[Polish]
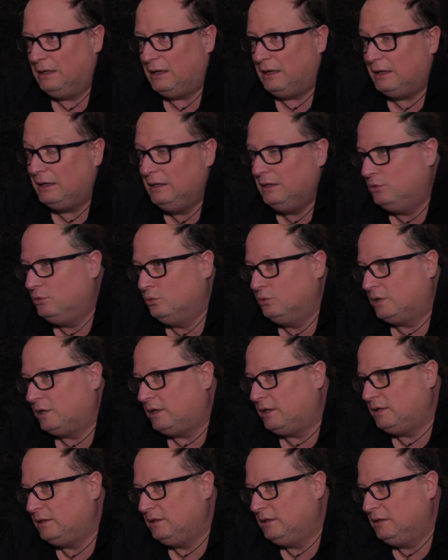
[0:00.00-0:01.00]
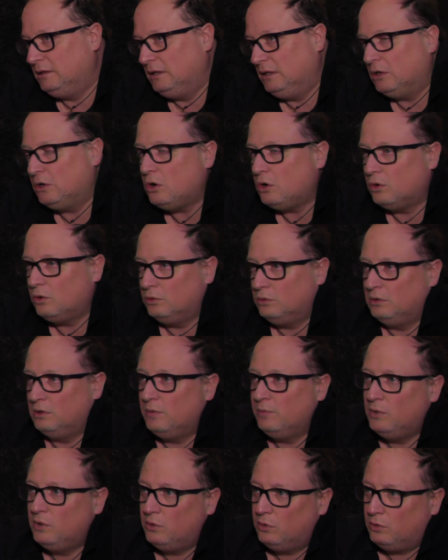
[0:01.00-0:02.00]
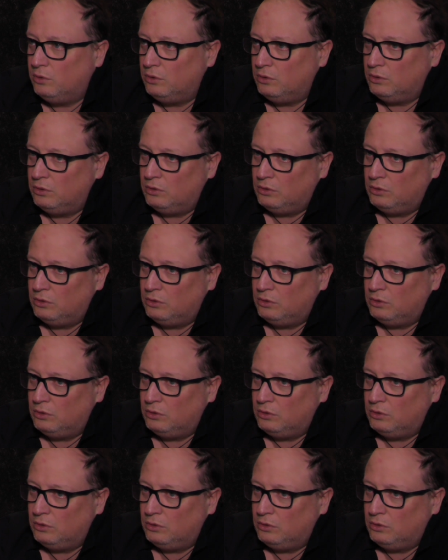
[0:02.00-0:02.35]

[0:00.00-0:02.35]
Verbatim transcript: ale tutaj nikogo nie było